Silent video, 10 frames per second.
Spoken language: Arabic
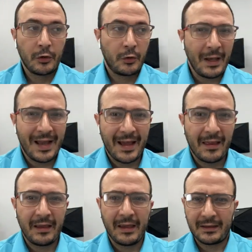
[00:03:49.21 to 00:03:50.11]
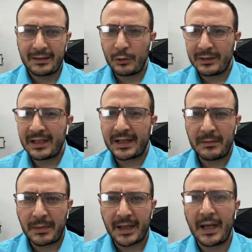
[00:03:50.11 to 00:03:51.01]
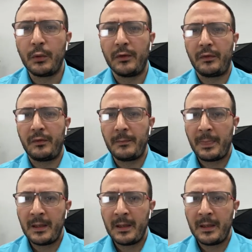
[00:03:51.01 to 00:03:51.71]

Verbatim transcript: كل هذه كل تلك المخاوف